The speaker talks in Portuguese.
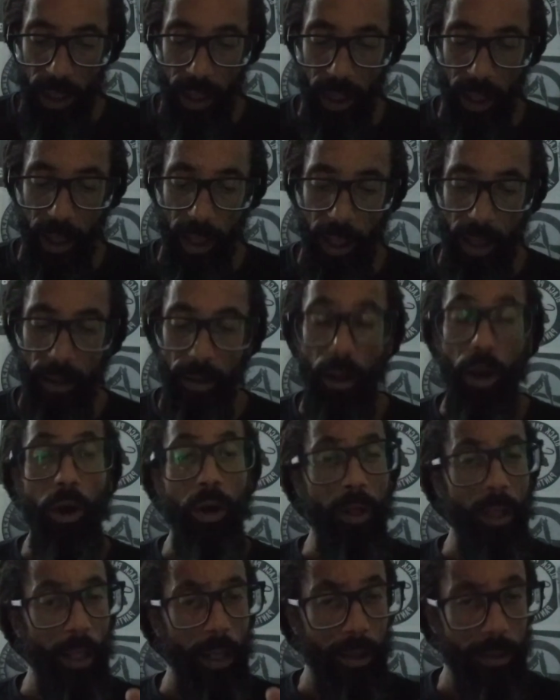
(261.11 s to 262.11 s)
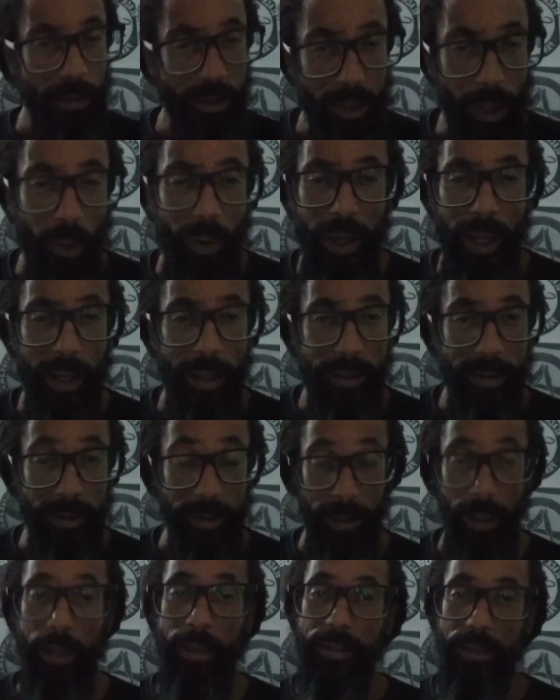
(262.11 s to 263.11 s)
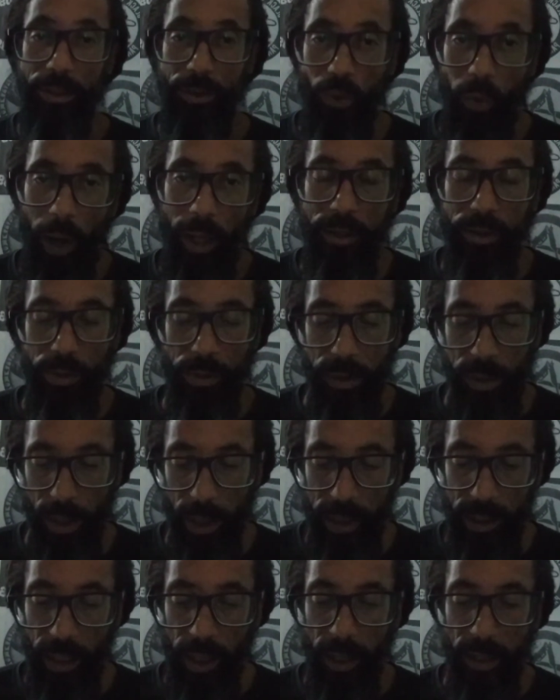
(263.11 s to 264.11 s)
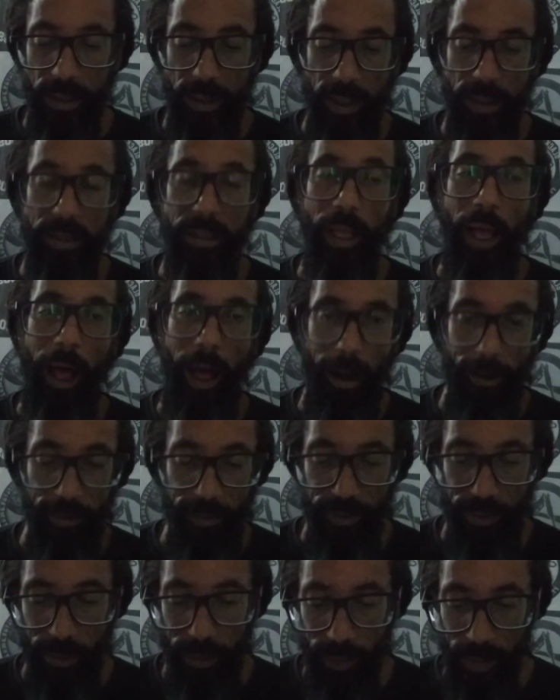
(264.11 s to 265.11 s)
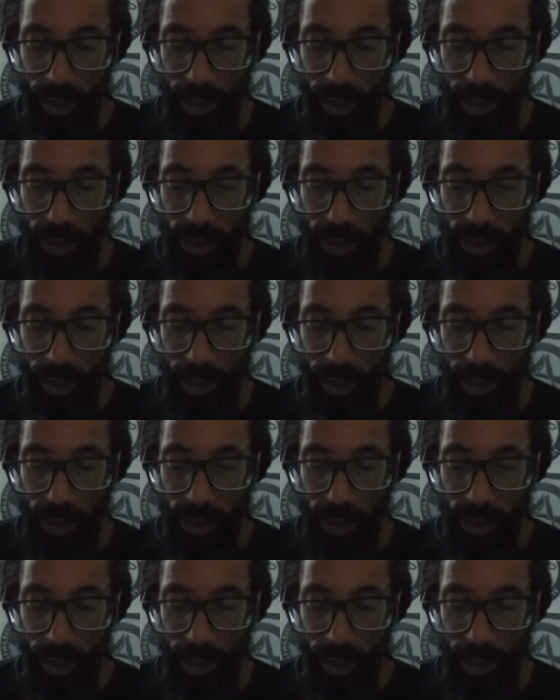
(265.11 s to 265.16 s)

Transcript: É, são eles, esses quatro lideranças afro.